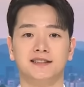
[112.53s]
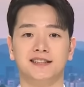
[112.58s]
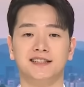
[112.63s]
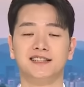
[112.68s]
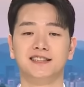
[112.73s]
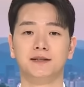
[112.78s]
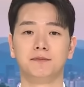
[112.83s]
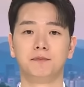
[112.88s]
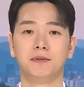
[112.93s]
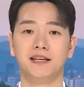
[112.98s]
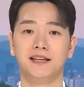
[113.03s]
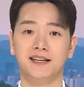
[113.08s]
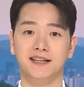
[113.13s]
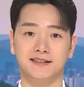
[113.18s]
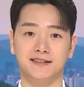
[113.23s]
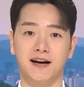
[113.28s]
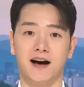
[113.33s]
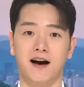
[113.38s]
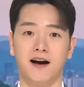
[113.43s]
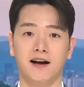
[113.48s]
지금 이
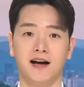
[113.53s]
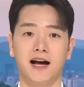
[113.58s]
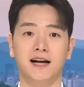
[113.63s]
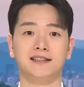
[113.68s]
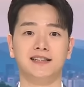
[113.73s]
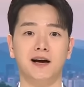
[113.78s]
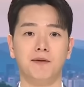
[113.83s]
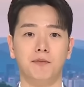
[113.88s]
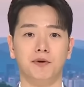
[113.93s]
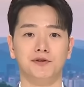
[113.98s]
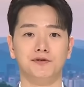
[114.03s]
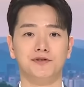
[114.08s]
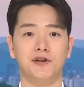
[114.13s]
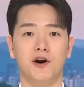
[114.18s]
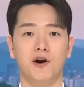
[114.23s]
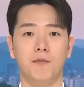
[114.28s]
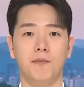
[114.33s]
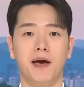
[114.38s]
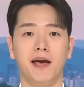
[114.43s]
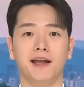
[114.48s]
기사 가장
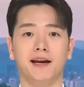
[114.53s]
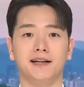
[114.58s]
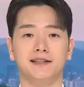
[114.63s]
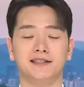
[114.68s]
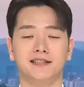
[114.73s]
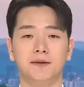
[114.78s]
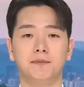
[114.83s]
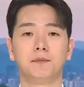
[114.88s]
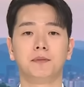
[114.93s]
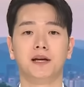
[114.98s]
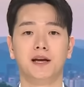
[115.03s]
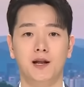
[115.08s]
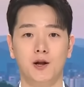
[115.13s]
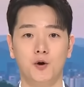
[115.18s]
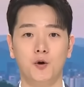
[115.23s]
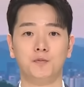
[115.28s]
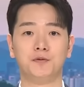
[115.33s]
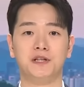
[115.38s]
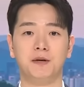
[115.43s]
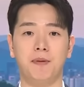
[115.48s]
먼저 매일 아침
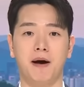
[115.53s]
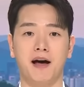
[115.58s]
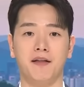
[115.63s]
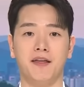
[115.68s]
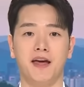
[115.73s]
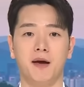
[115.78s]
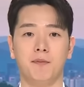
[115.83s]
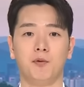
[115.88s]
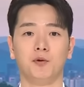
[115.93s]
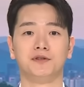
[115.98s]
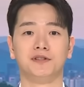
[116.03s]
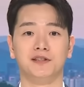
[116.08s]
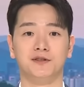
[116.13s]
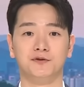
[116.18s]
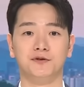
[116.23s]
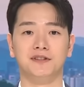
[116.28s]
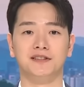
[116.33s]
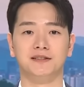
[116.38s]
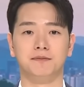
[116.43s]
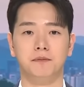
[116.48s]
일곱시 반에 보실
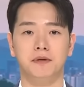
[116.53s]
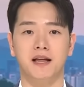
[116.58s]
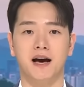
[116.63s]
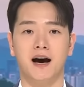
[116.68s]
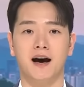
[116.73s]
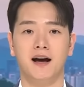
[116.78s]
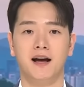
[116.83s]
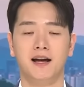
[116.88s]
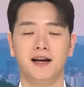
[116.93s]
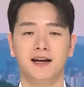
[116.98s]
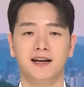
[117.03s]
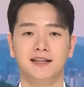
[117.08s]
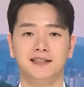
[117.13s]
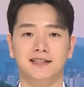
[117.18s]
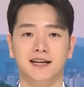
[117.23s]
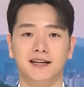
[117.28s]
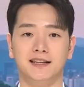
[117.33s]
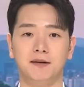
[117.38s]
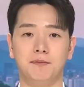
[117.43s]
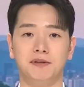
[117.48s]
수 있습니다.
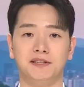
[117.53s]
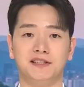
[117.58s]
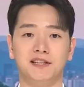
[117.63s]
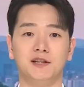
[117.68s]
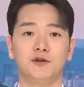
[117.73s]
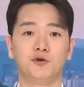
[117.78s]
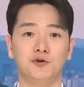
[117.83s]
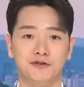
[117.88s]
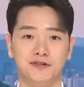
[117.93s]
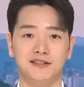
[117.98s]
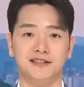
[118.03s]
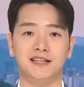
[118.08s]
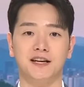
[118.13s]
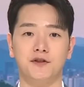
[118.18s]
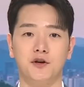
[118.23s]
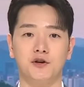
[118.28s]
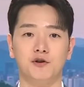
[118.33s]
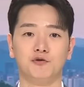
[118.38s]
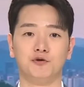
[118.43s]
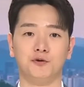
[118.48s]
제이티비씨 뉴스
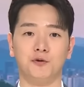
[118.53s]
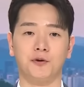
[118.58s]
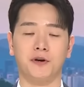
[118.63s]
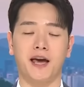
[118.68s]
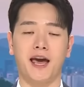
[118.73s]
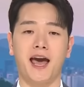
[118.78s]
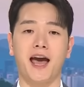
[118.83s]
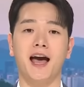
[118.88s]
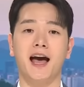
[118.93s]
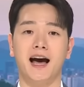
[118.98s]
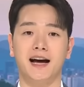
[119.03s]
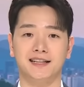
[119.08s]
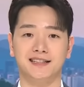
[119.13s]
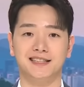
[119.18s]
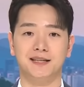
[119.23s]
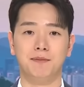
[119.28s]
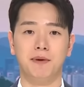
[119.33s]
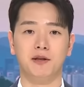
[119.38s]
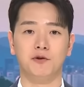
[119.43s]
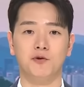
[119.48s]
채널을 구독해
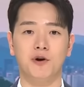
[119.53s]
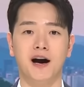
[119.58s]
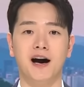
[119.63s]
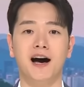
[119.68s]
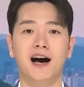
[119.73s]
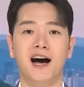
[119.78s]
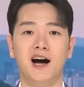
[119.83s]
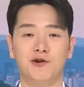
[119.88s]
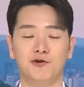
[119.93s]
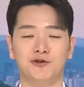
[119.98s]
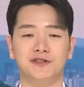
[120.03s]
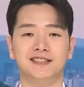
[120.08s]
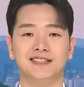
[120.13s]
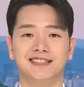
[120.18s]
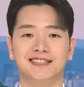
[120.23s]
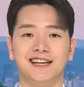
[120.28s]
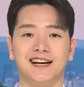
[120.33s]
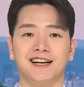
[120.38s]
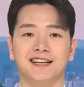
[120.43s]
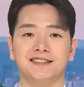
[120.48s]
아침엔과 하루를
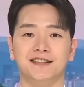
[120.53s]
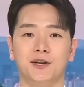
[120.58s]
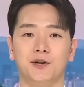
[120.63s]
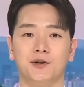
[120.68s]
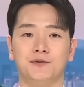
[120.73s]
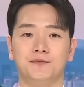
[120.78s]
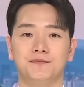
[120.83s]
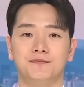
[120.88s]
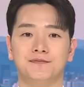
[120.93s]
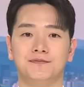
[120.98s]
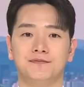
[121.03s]
시작하세요.